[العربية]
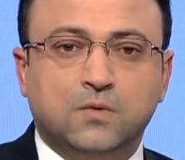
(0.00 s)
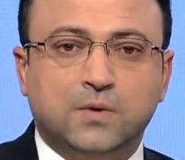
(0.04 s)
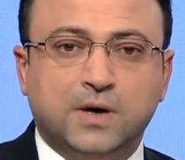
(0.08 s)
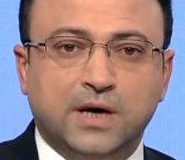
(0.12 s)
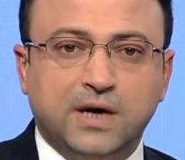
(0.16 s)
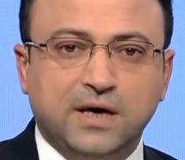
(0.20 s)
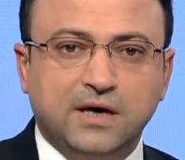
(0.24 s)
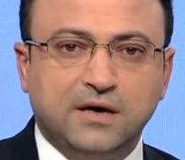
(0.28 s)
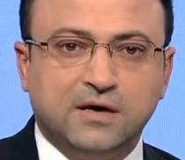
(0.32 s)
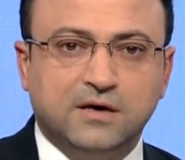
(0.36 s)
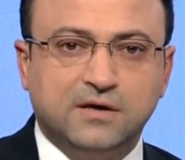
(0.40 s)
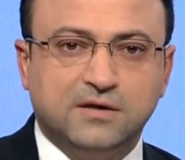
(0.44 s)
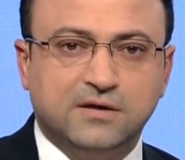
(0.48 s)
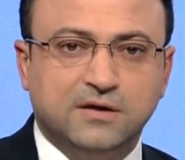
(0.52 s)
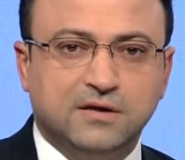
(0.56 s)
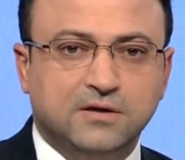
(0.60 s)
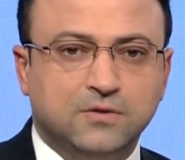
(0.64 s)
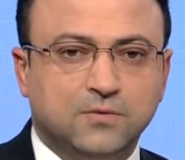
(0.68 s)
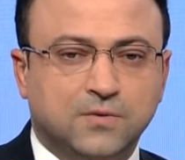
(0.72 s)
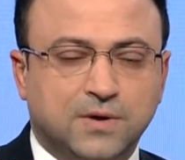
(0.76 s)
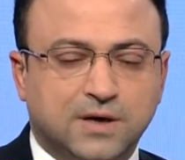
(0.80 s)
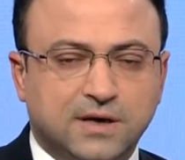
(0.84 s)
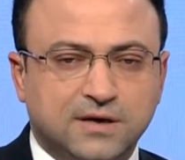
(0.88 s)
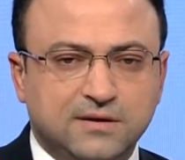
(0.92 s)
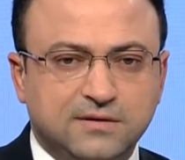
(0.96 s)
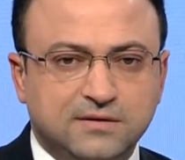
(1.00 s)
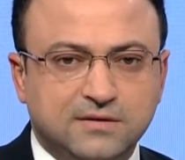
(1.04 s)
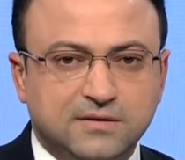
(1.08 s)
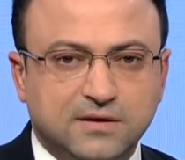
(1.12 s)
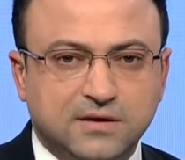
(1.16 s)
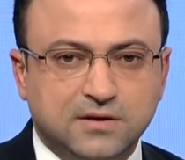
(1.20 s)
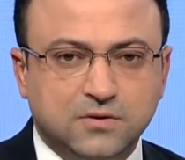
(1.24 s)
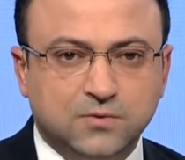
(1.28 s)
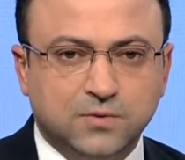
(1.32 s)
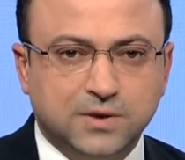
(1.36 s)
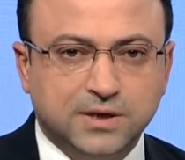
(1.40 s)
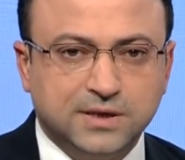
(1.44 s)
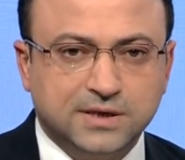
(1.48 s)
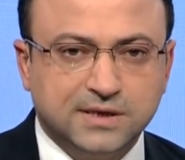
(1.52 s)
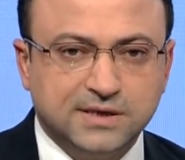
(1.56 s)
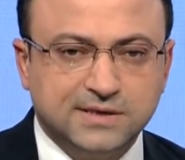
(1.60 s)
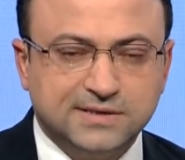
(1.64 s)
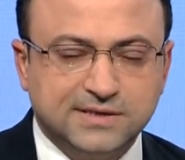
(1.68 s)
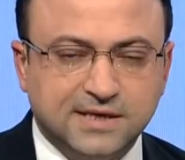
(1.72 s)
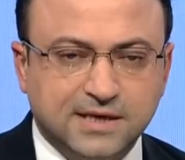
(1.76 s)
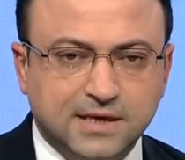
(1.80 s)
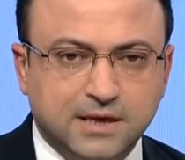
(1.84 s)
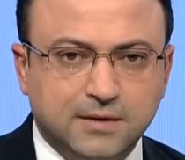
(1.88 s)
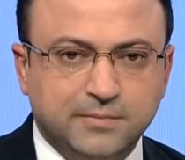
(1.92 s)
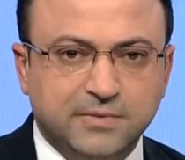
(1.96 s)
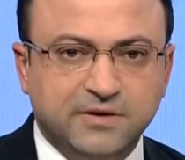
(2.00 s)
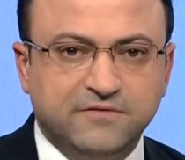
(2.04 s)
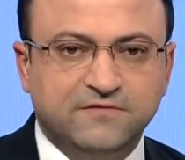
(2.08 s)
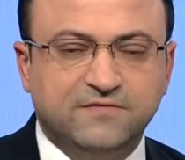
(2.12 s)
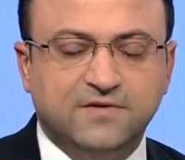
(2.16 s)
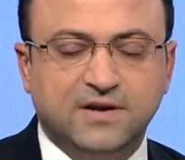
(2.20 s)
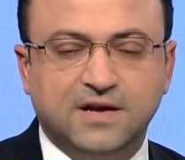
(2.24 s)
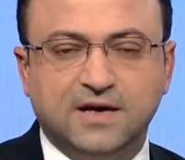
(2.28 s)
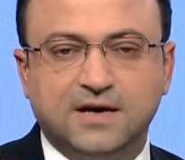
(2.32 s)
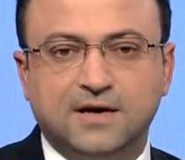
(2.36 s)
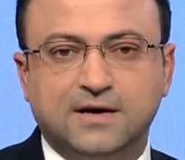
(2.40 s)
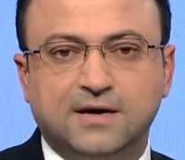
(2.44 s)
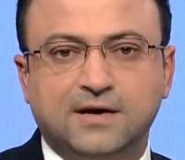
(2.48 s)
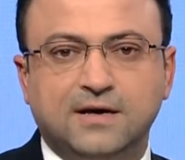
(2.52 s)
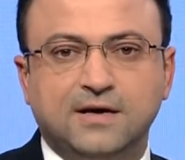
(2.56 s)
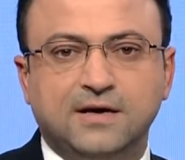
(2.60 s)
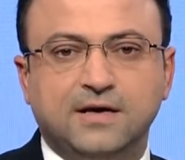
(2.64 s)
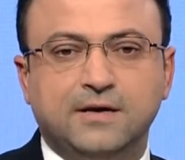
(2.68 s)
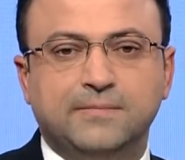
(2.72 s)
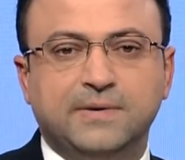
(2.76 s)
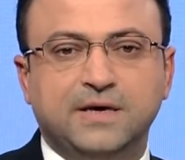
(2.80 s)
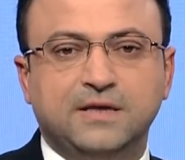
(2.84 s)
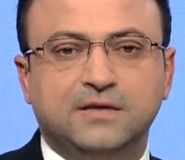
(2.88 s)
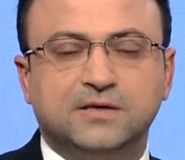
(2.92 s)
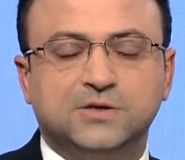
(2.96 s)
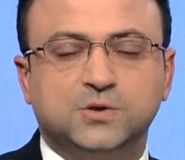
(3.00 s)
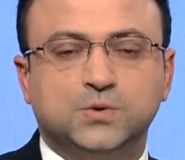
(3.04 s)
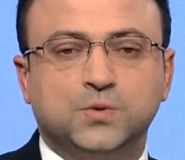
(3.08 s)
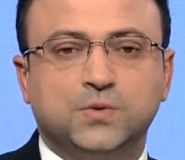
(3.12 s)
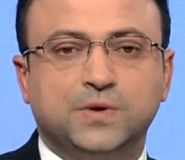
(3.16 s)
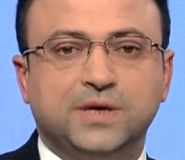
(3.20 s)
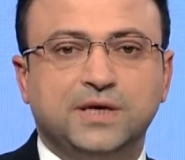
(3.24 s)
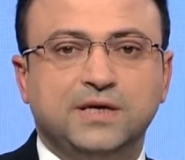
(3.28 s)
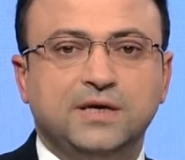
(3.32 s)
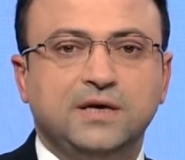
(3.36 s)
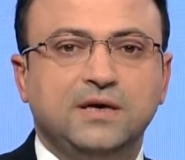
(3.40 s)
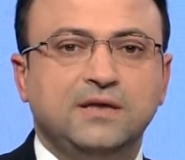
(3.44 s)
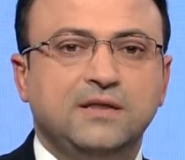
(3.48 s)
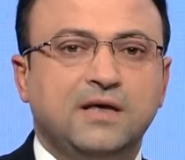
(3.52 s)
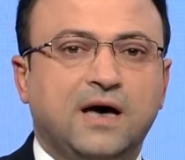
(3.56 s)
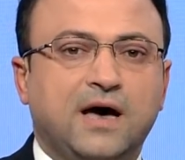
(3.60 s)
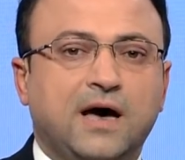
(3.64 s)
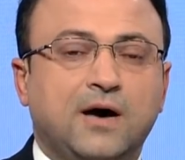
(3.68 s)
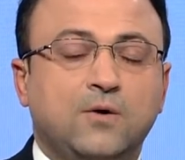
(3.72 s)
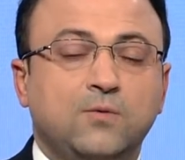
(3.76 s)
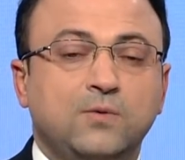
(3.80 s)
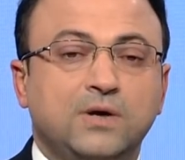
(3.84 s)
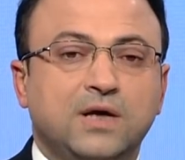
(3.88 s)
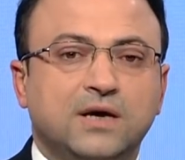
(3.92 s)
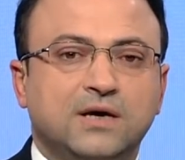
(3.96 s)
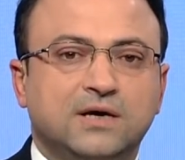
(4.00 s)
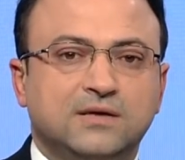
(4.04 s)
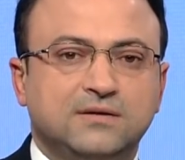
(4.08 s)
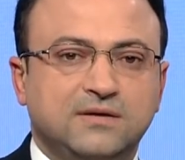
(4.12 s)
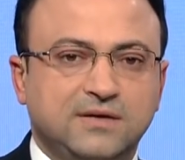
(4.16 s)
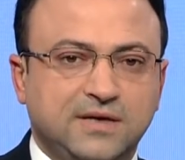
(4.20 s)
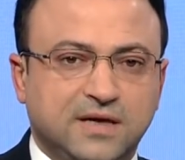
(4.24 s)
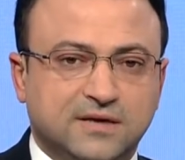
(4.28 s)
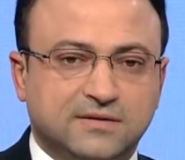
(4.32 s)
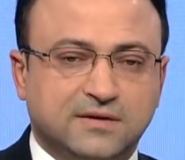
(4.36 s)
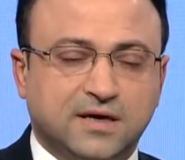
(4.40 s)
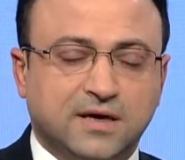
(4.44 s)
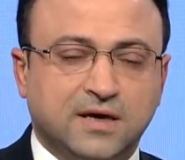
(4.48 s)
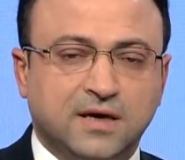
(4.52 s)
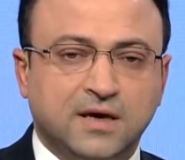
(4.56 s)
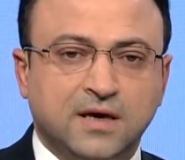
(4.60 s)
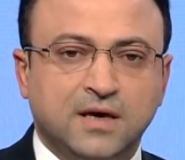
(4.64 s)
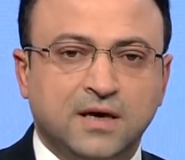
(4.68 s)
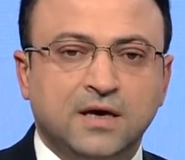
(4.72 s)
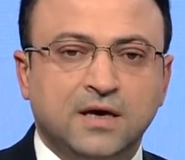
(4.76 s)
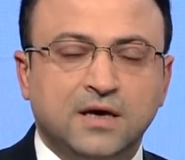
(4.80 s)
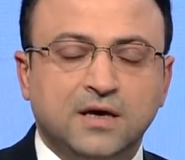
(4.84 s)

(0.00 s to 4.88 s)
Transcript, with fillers: وأخذ ورد وانقسام في الآراء بين السوريين حول قضيته